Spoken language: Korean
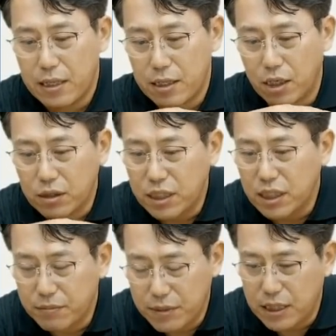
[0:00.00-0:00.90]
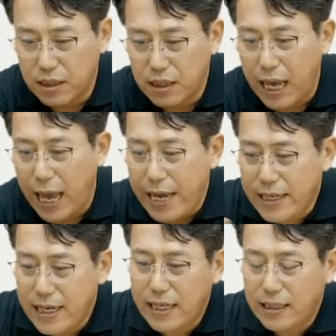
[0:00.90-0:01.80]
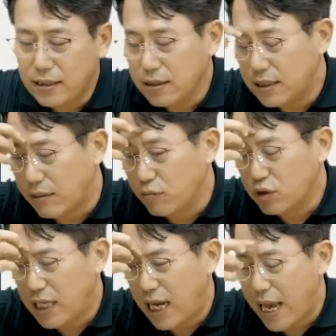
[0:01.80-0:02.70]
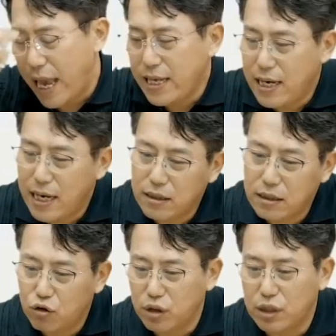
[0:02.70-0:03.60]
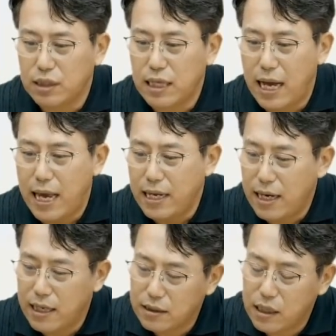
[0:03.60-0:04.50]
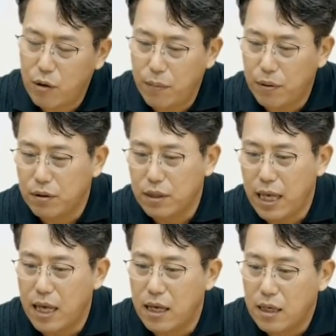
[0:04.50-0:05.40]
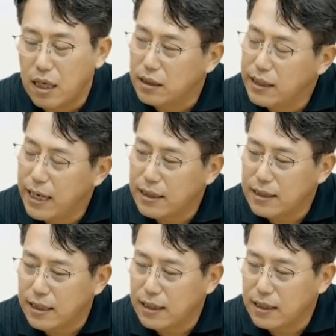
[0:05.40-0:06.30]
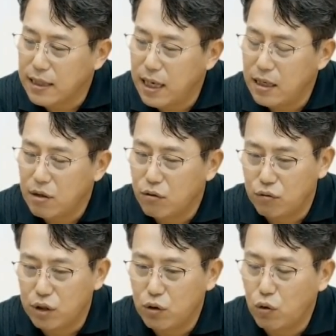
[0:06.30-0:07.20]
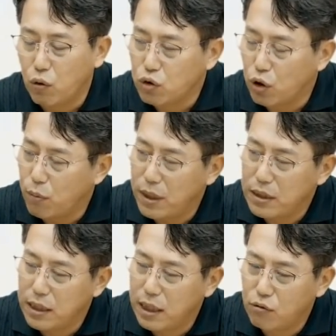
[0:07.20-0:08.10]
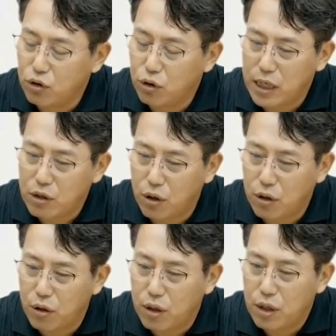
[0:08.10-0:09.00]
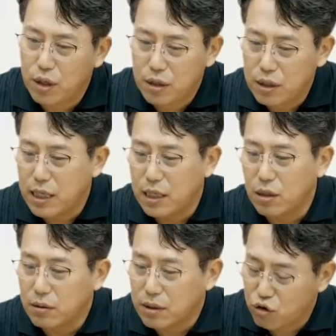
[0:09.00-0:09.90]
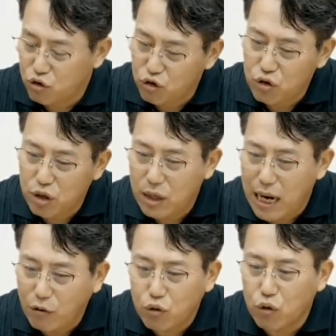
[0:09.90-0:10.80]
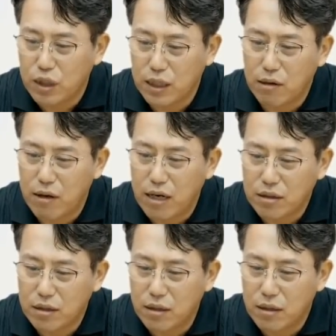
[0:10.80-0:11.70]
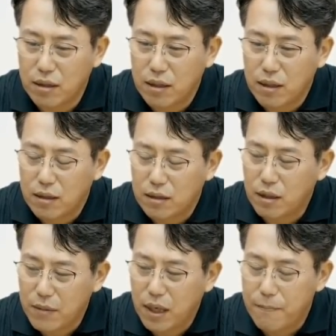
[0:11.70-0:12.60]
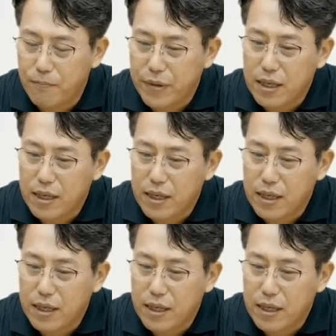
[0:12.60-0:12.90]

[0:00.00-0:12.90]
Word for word: 연기금이 A라는 자문사, A라는 투신사, A라는 상호펀드에 야, 니네가 잘하니까 우리 돈 5천억만 니네가 운용해줘. 이렇게 해서 주는 거를 아웃소싱이라고 하거든요. 그러면